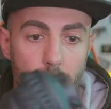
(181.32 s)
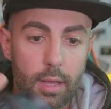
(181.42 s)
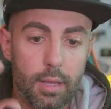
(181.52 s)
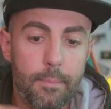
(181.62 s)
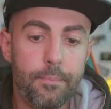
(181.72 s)

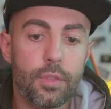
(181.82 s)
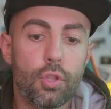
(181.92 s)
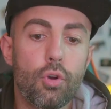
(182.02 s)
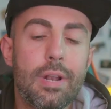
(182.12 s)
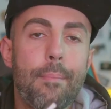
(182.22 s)

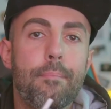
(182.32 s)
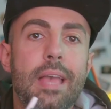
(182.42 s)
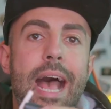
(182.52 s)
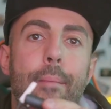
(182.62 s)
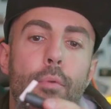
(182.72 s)
Um, non
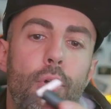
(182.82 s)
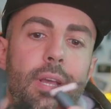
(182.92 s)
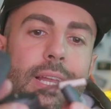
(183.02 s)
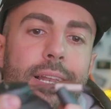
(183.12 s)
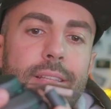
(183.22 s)

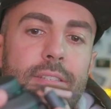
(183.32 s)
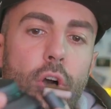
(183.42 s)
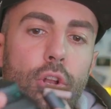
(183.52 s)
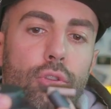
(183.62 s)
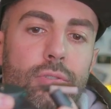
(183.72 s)
abbiamo il
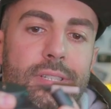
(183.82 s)
solito